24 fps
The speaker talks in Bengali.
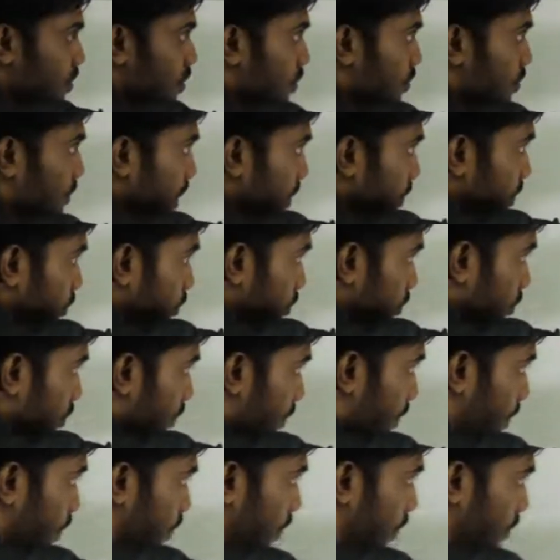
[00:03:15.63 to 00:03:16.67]
যখন এই
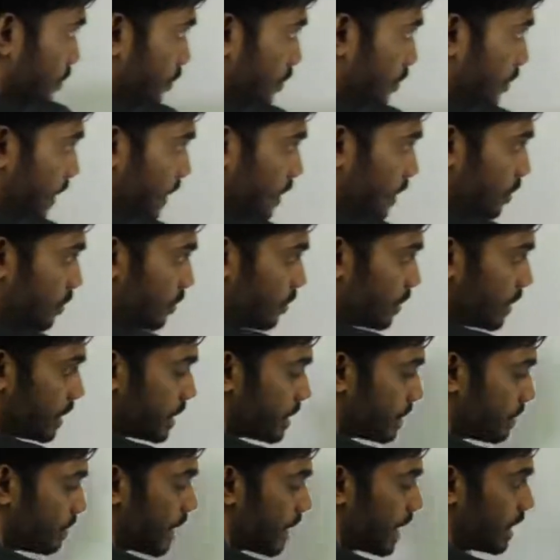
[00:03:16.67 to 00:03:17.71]
মরুভূমির তপ্ত বালির উপরে
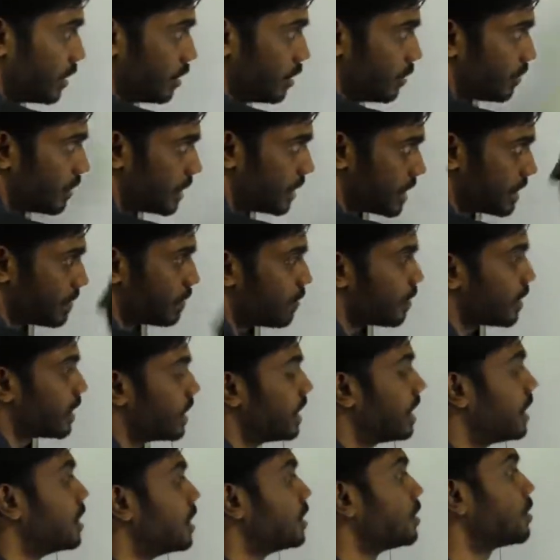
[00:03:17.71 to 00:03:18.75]
বালির উপরে সে পড়ে
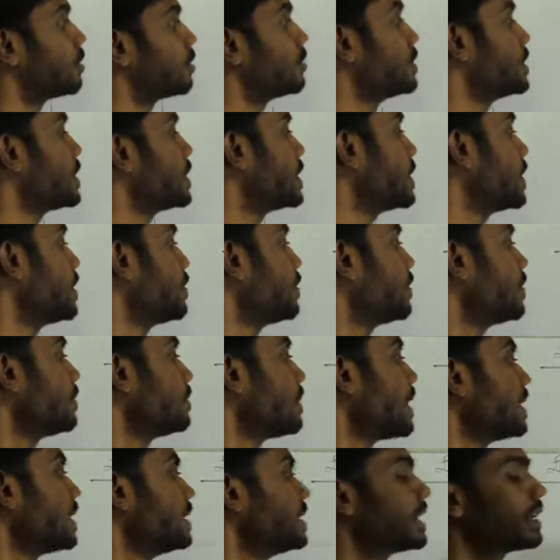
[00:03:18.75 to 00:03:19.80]
তখন সে কি করে
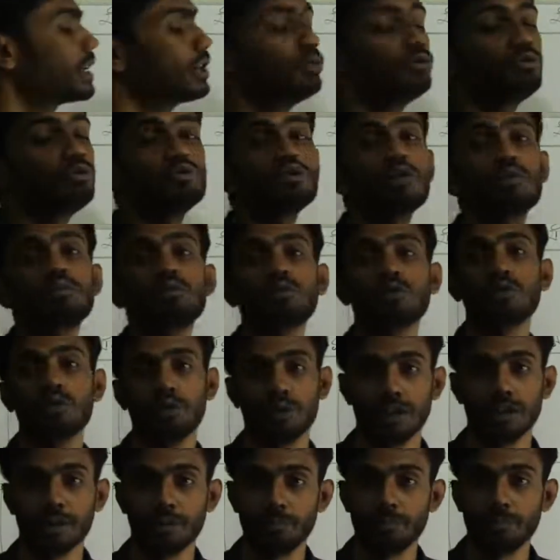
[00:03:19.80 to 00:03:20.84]
বালিটাকে উত্তপ্ত
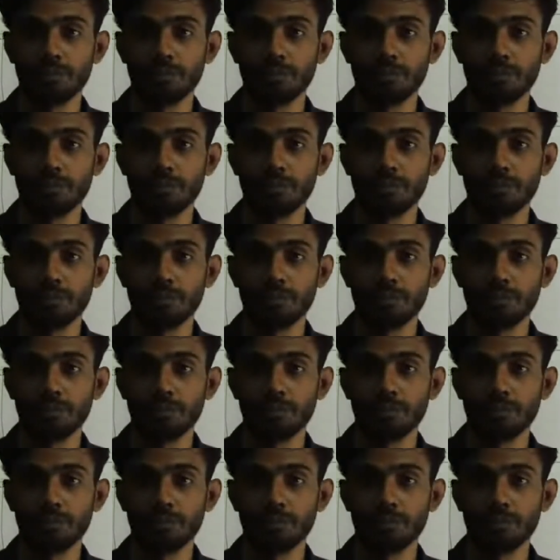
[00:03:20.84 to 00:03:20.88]
করে